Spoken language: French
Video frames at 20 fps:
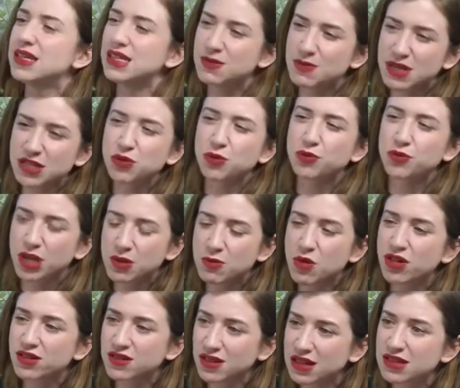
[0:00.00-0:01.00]
animations
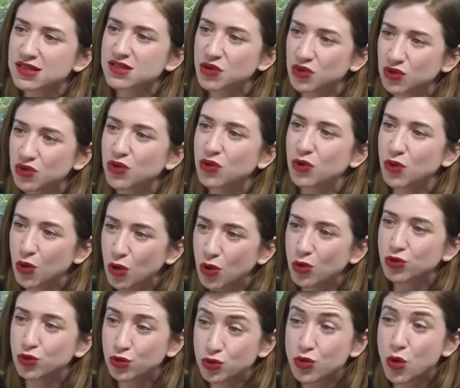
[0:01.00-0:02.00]
vraiment intéressantes,
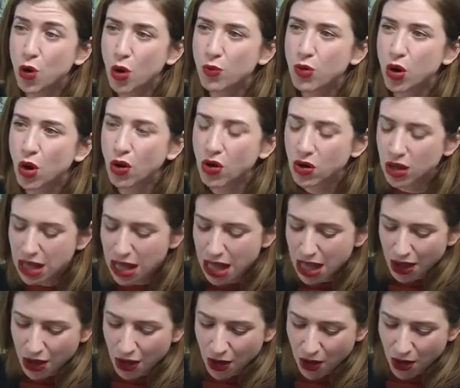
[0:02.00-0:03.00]
toujours au blanc,
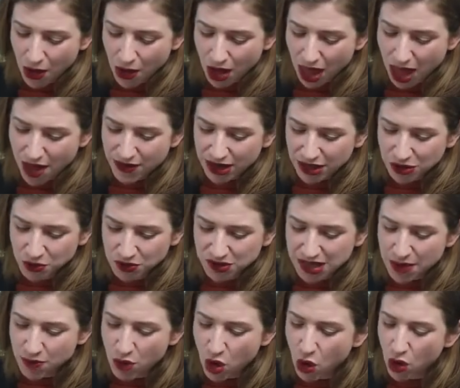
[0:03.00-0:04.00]
avec
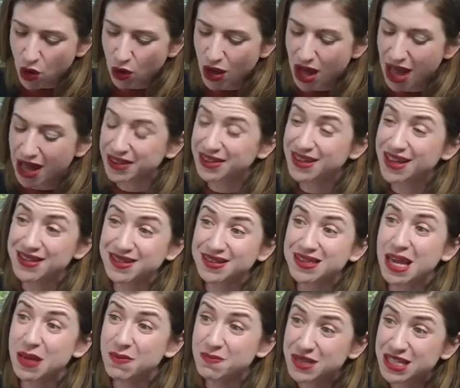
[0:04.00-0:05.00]
notamment un
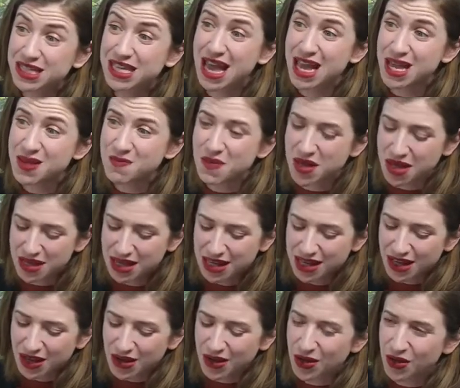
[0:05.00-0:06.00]
escape game,
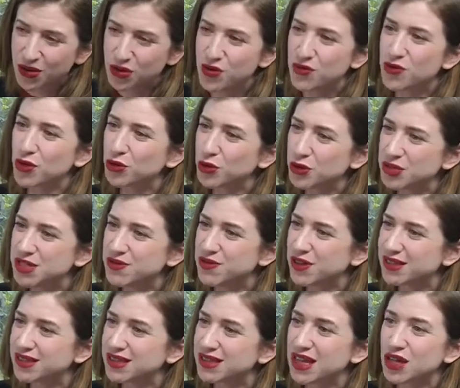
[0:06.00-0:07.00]
le vendredi
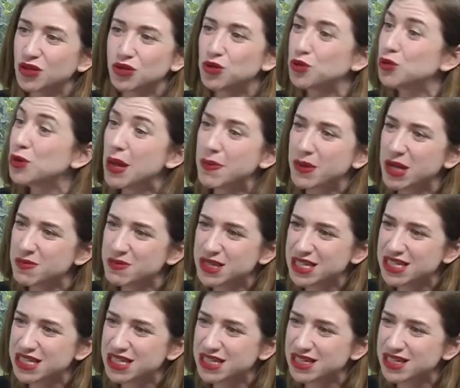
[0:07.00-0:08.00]
21 tout
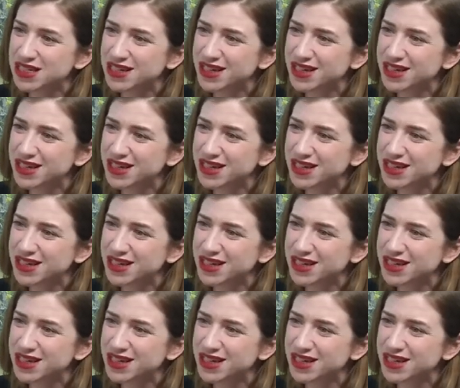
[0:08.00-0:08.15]
l'après-midi. Voilà.